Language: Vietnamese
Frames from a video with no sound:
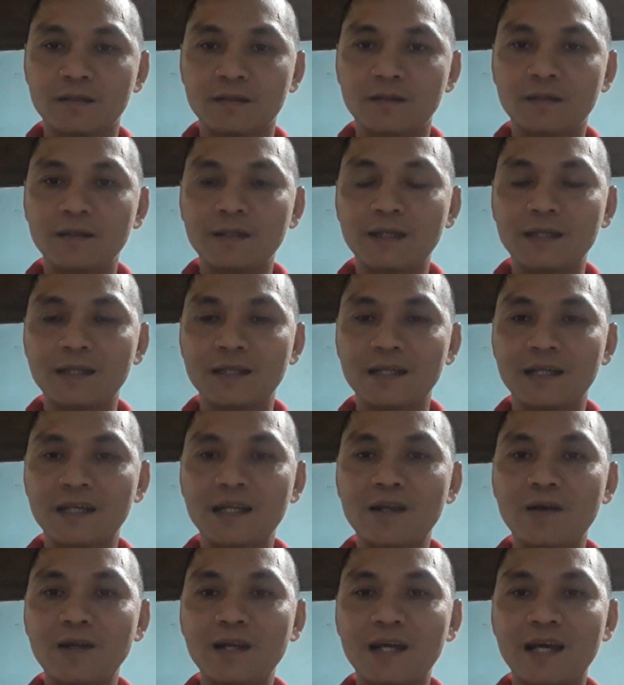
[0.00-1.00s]
đó thì
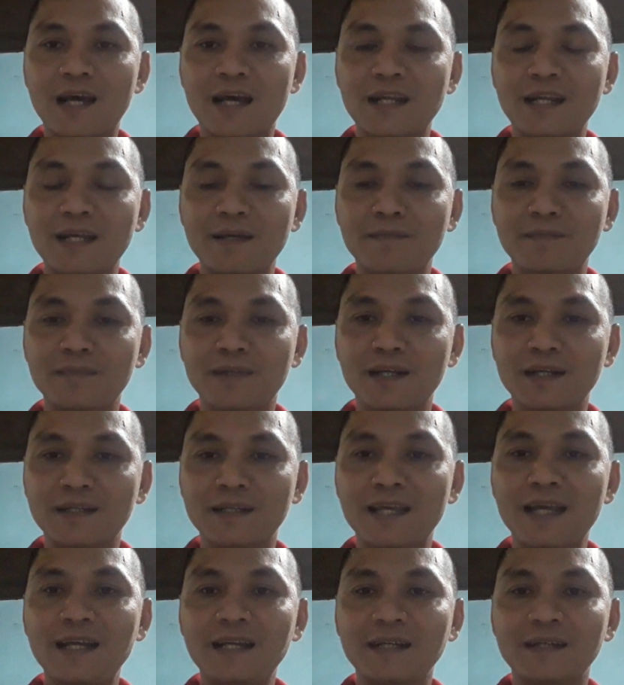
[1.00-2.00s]
cái đó là anh em
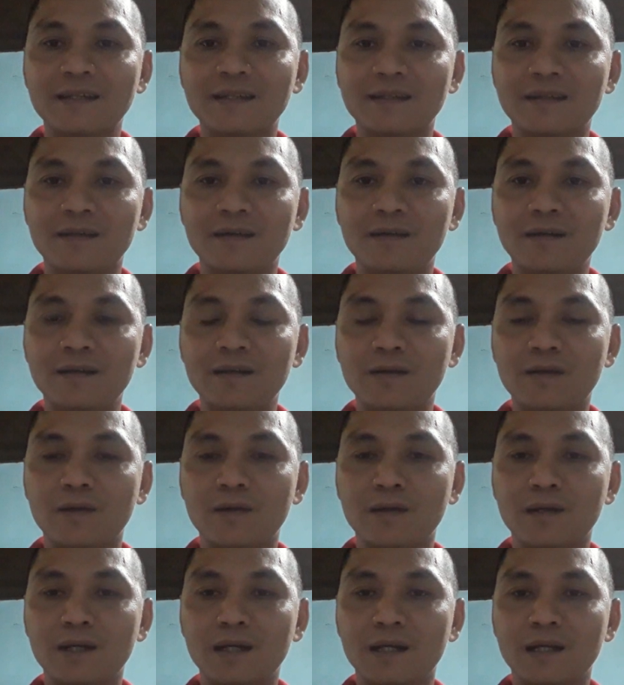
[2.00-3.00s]
cân nhắc đó
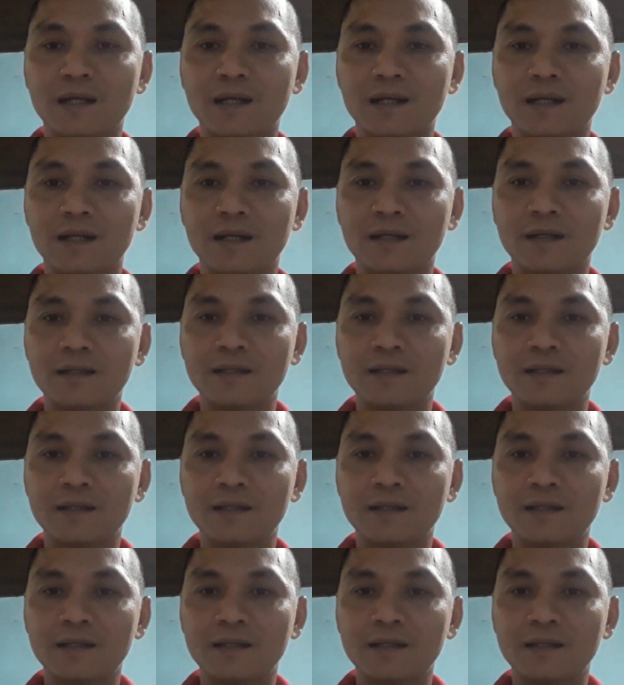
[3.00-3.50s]
còn à,